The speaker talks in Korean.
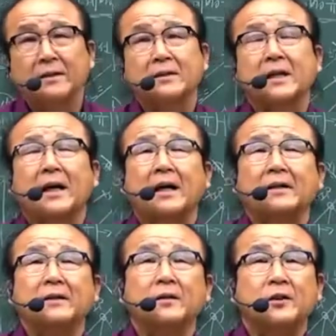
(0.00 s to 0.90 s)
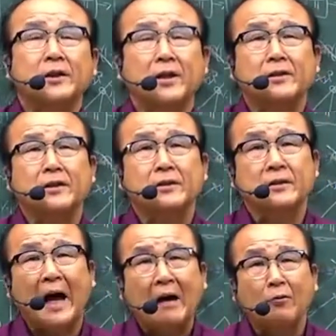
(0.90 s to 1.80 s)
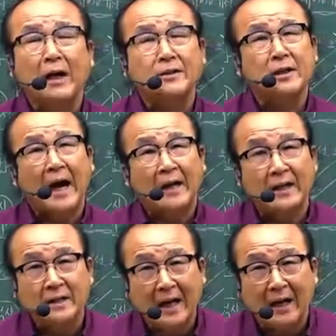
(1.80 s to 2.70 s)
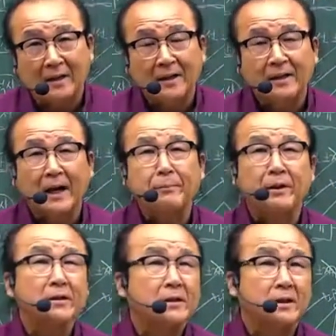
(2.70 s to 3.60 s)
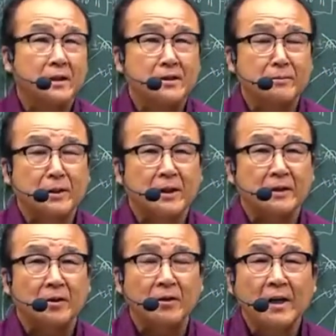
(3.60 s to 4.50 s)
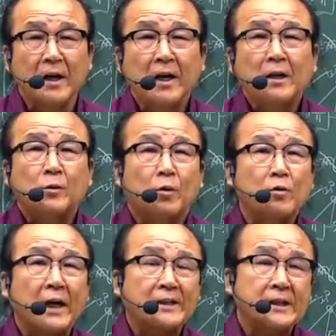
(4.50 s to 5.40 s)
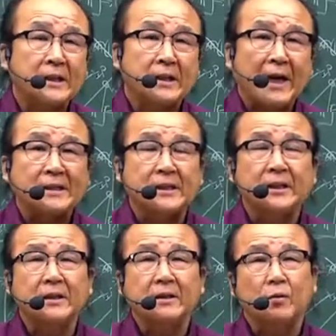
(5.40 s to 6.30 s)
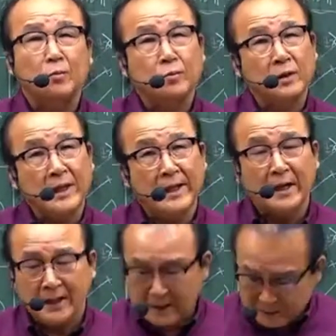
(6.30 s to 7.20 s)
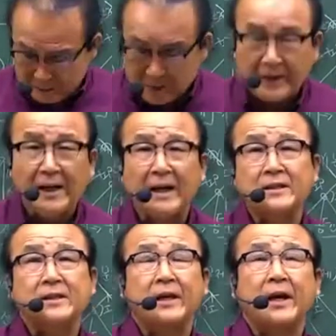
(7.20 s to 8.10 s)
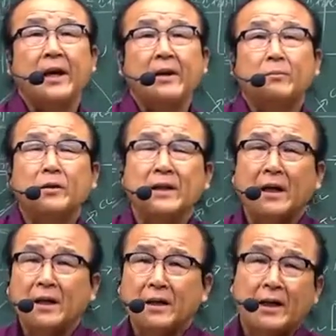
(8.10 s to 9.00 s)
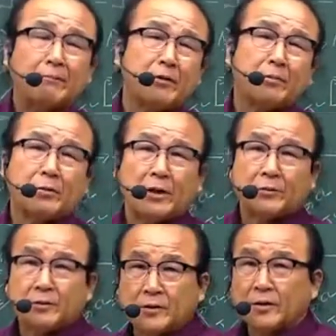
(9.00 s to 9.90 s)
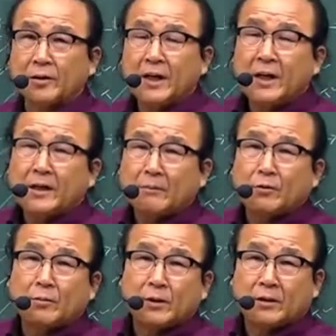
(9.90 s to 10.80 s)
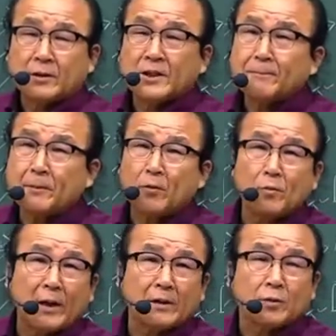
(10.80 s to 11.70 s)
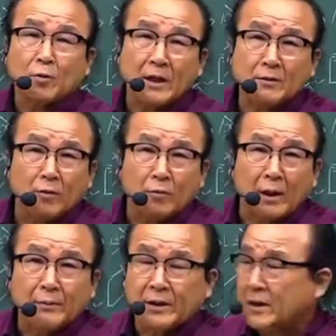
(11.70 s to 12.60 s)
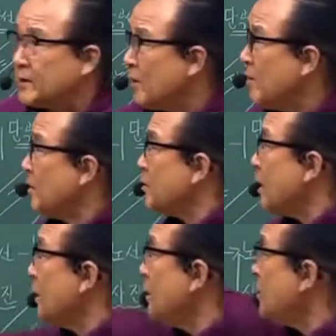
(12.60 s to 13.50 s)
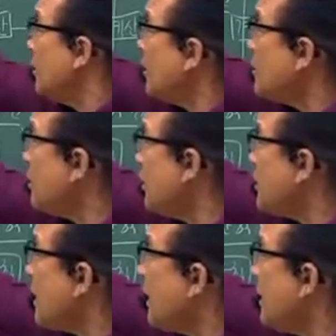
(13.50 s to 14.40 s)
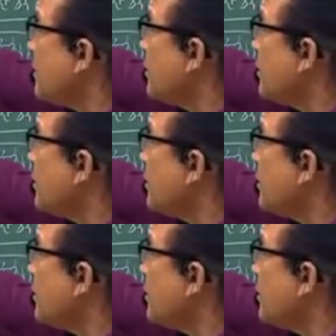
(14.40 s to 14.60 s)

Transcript: 자, 신경을 써서 하고 나서 하겠다. 한 발 넣었다 그랬습니다. 그죠? 똑같이 공부를 해 나가야죠. 그래야 이제 뭐냐, 남들보다도, 그죠? 남들보다도 어차피 공부하는 거 똑같은 공부 아닙니까? 그죠? 자, 여기서 우리 자격에서